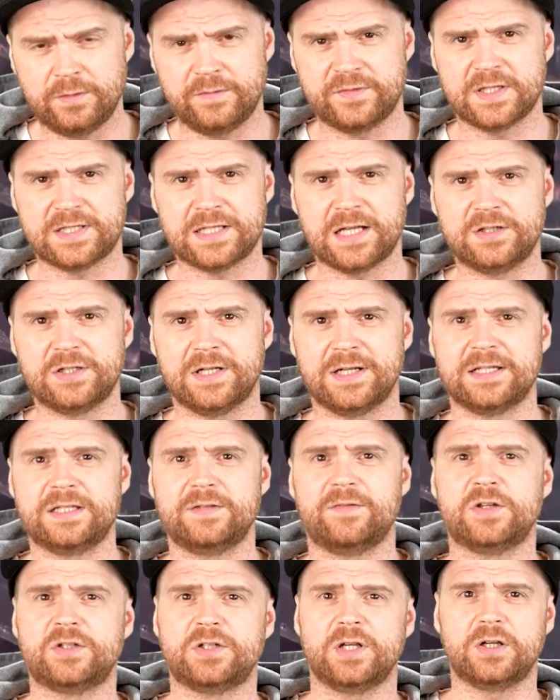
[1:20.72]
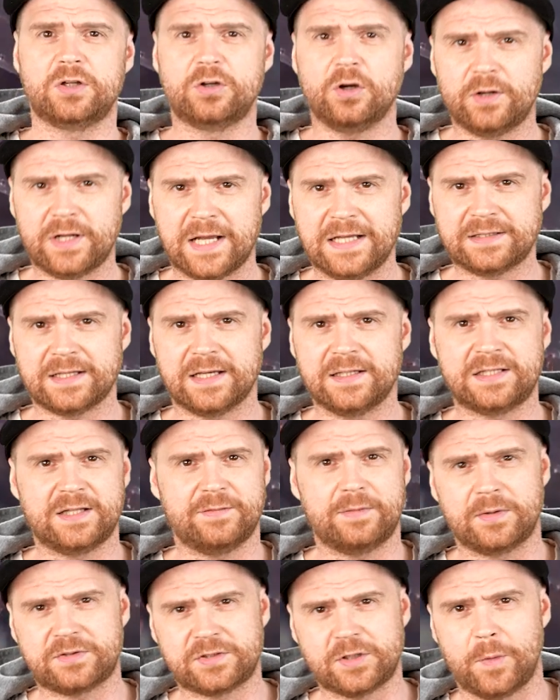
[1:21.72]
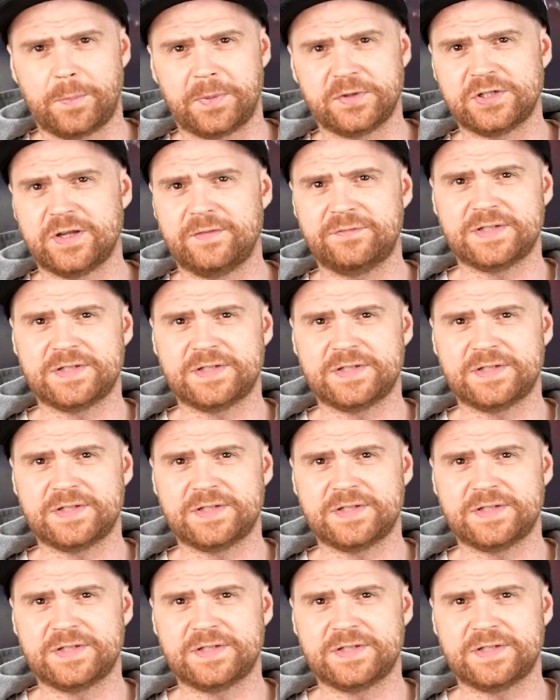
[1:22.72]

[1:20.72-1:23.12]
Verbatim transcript: i w zasadzie nazywa się Goretex. Nie wiem dlaczego powiedziałem w